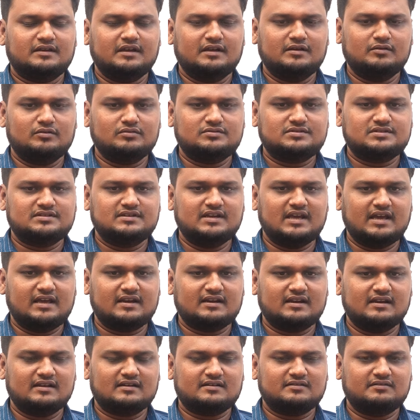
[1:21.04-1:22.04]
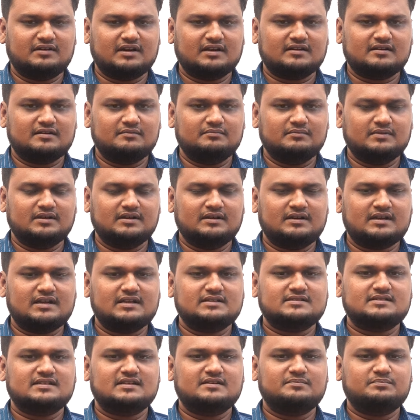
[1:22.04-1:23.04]
கிங்குட்ஸ் நேயர்களுக்கு வணக்கம்
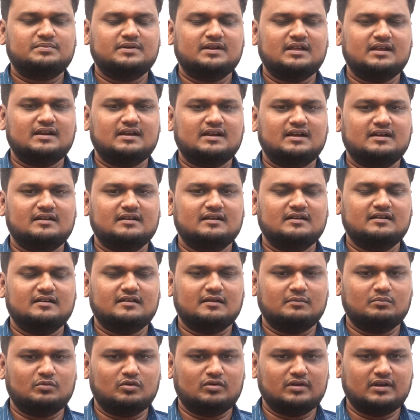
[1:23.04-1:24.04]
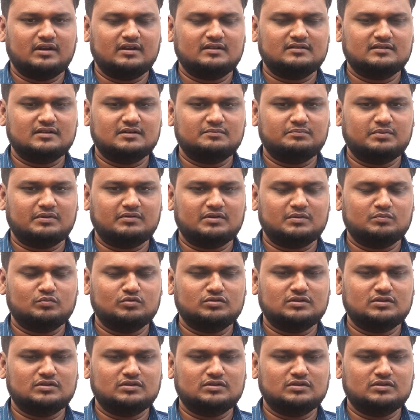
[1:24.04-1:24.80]
இன்றைய சிறப்பு நேர்காணலில் நம்முடைய இணைந்திருப்பவர்